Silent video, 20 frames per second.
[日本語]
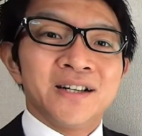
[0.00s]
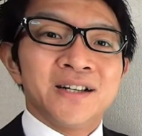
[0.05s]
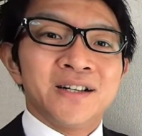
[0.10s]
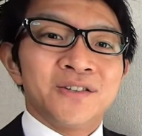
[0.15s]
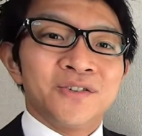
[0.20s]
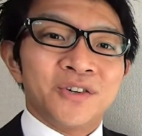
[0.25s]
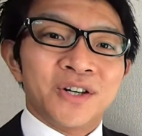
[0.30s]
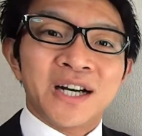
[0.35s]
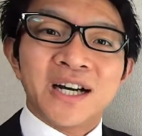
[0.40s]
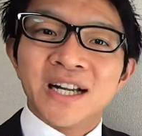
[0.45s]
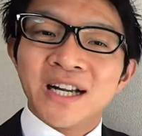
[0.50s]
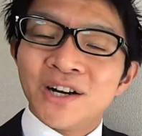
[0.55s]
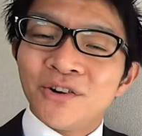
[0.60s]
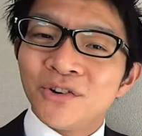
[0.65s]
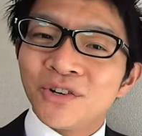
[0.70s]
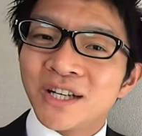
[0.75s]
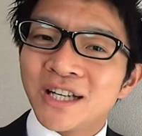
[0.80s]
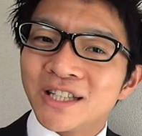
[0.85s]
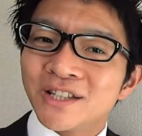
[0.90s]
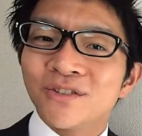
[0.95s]
こう
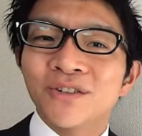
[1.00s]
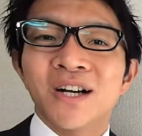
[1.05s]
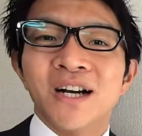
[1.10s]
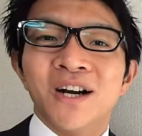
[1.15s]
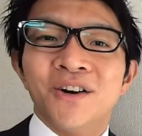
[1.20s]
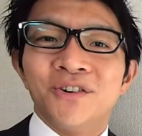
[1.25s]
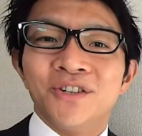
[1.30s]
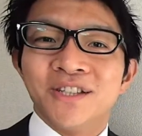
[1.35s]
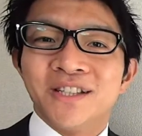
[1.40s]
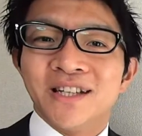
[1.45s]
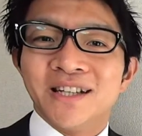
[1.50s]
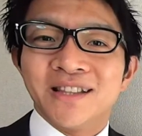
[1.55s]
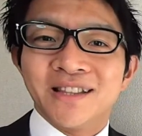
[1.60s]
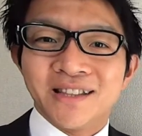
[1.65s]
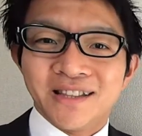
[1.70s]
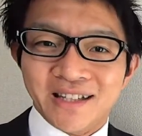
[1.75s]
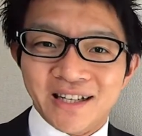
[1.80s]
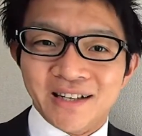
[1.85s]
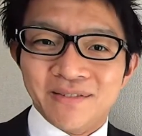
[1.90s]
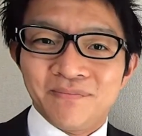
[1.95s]
カラオケとかが置いてあっ
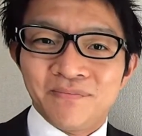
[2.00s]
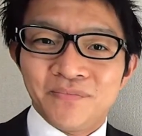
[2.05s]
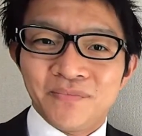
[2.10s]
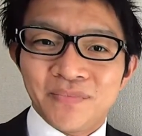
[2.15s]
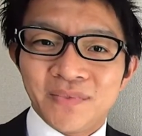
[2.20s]
て、